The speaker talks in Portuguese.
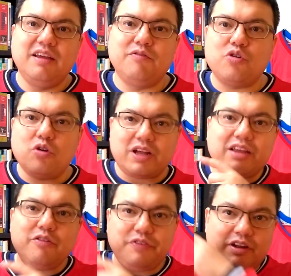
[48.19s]
vou colocar
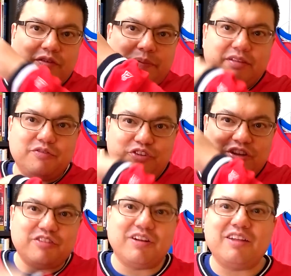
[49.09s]
aqui no final, vai aparecer um vídeo
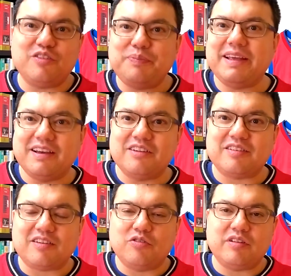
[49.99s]
aqui do lado explicando
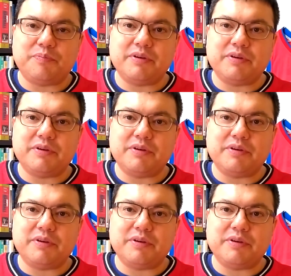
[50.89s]
essa coisa,